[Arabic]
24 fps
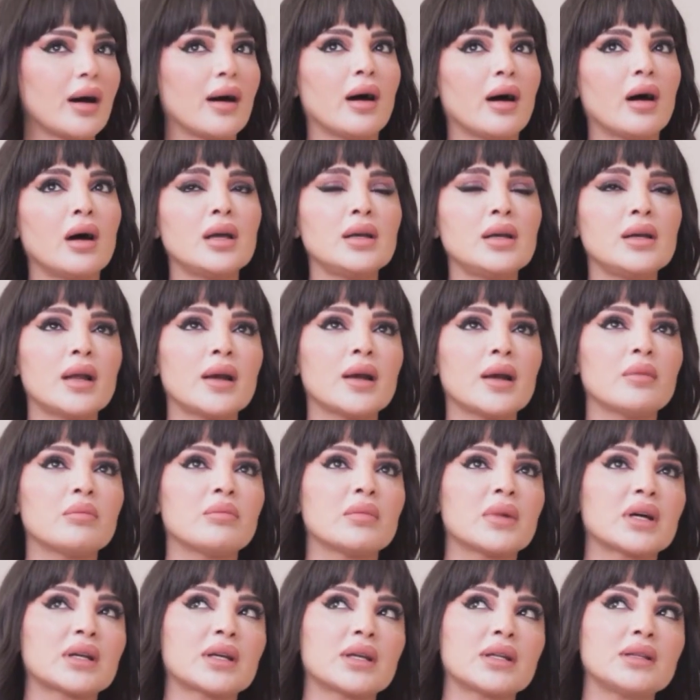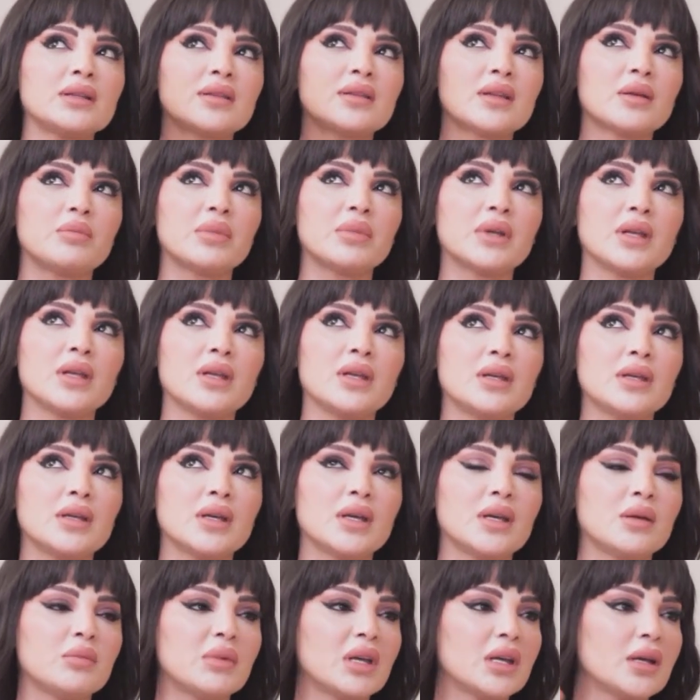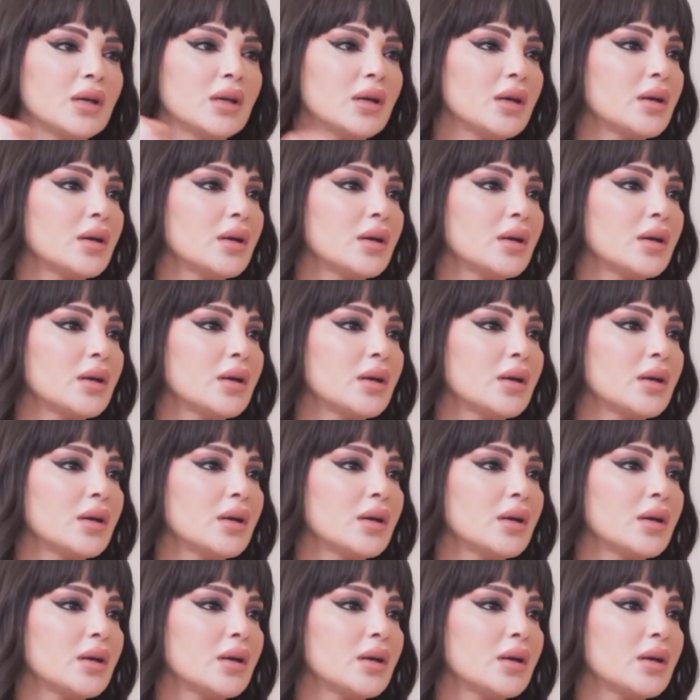انا لما كنت بايامي